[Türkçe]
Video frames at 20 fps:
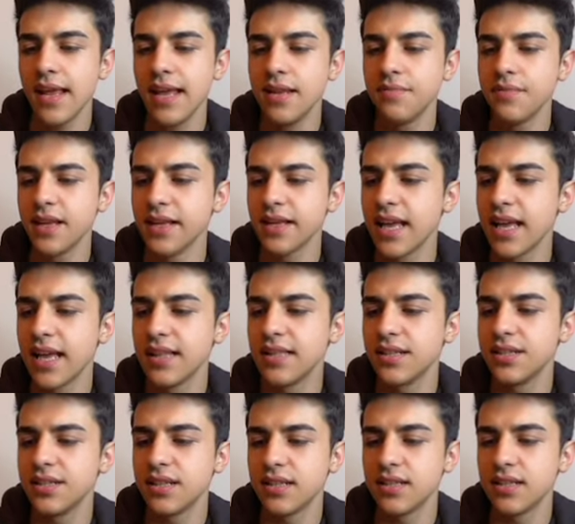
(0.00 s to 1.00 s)
Elimden
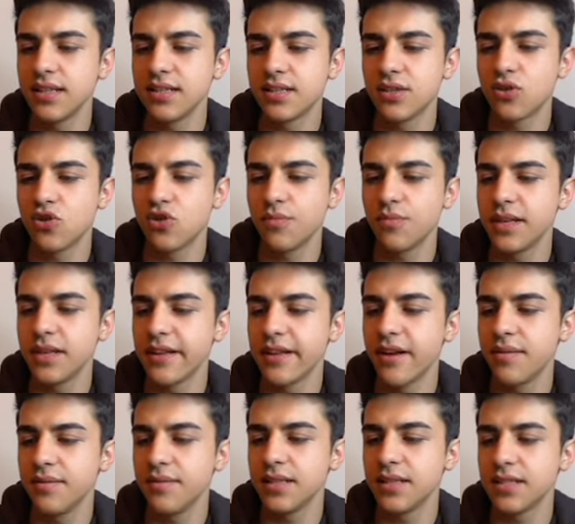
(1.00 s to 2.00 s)
geldiğince de destek olmaya
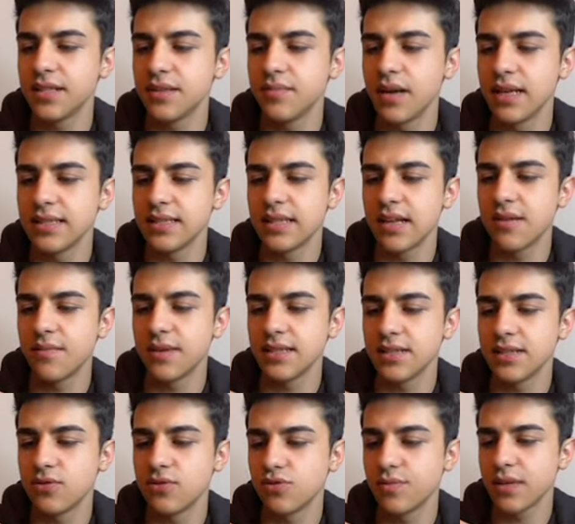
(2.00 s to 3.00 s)
devam edeceğim. Asla
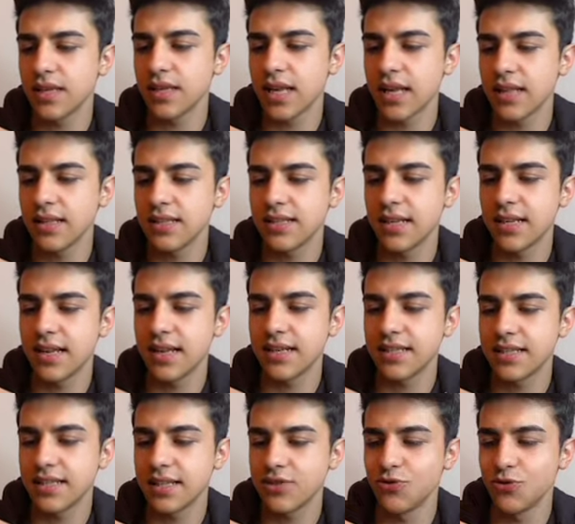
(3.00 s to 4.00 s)
asla üzme kendini. Sen her
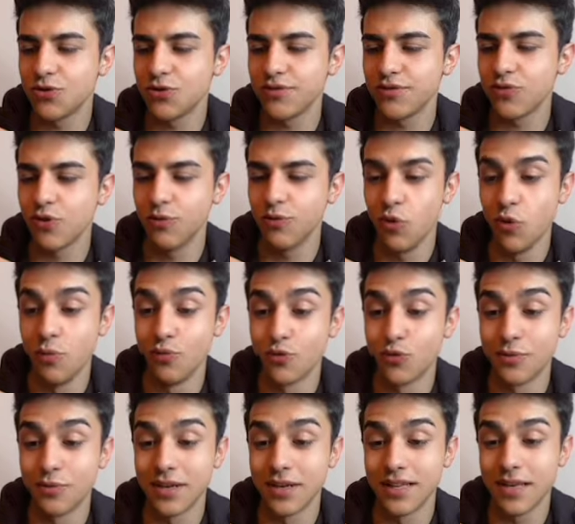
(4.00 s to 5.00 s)
şeyden çok seviyorum.
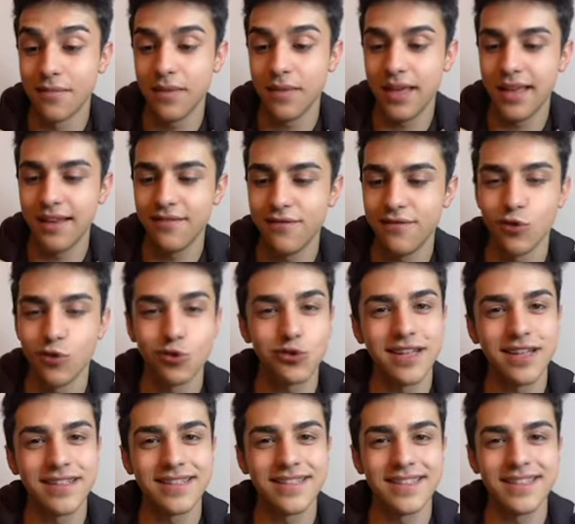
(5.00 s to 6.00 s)
Ömrüm adam. Elif
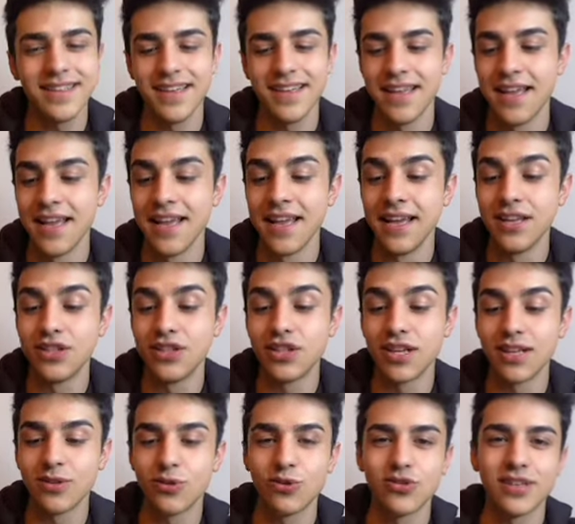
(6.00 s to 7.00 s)
36.
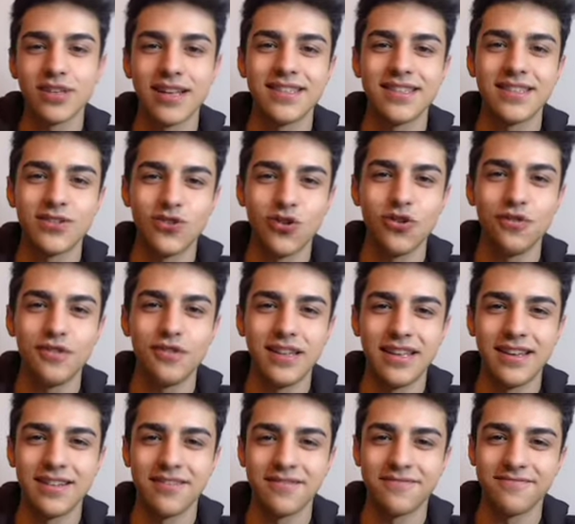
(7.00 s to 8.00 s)
Cerat 36'nın
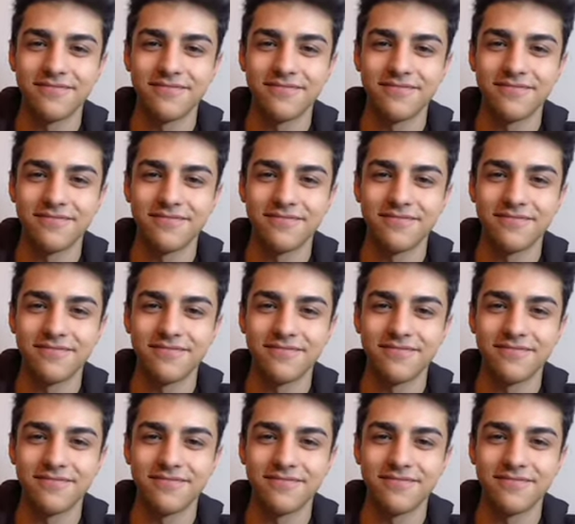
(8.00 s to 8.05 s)
Covid'i.